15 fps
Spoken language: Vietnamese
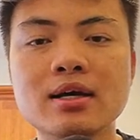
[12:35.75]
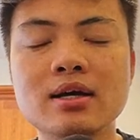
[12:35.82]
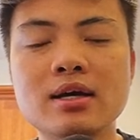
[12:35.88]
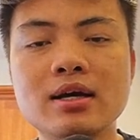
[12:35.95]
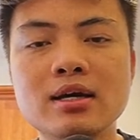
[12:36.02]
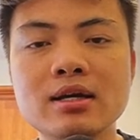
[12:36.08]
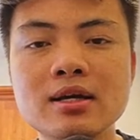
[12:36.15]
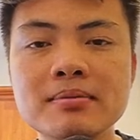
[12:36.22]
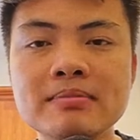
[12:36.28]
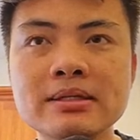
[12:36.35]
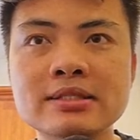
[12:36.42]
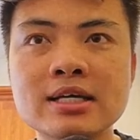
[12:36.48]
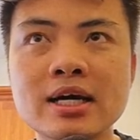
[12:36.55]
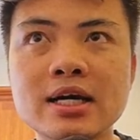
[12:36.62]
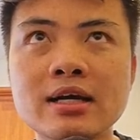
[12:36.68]
à, lớp
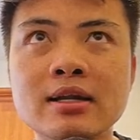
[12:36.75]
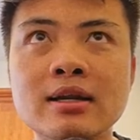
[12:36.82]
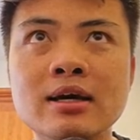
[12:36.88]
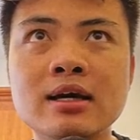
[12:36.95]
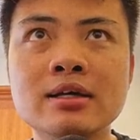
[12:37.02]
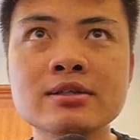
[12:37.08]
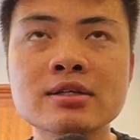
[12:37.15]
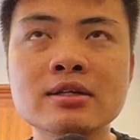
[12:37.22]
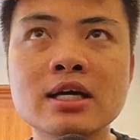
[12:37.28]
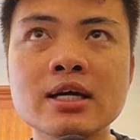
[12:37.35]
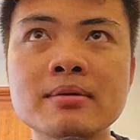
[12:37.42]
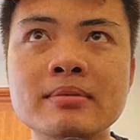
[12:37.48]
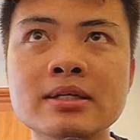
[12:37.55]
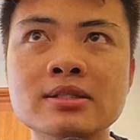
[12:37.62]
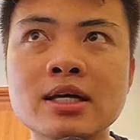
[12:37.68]
mình dạy là trước
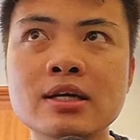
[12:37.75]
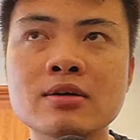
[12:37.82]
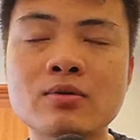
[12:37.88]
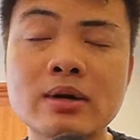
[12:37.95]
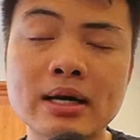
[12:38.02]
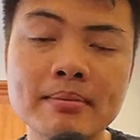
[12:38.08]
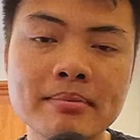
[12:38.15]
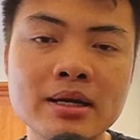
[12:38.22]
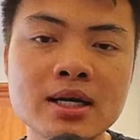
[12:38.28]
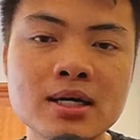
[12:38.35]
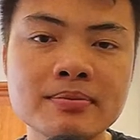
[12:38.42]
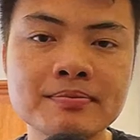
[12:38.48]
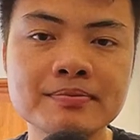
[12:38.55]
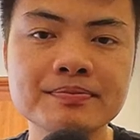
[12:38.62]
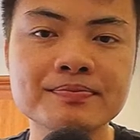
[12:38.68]
đây mình dạy được khoảng 50
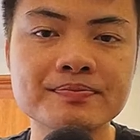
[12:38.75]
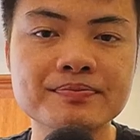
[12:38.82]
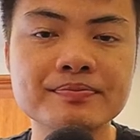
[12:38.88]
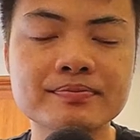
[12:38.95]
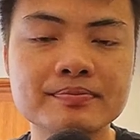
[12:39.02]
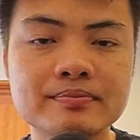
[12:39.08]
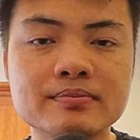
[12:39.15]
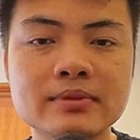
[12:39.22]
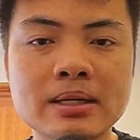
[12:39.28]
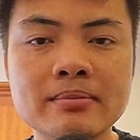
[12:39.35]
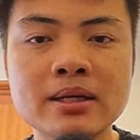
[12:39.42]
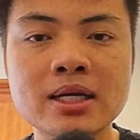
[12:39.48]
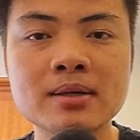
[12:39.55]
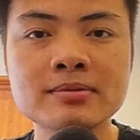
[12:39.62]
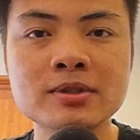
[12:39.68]
lớp 50 lớp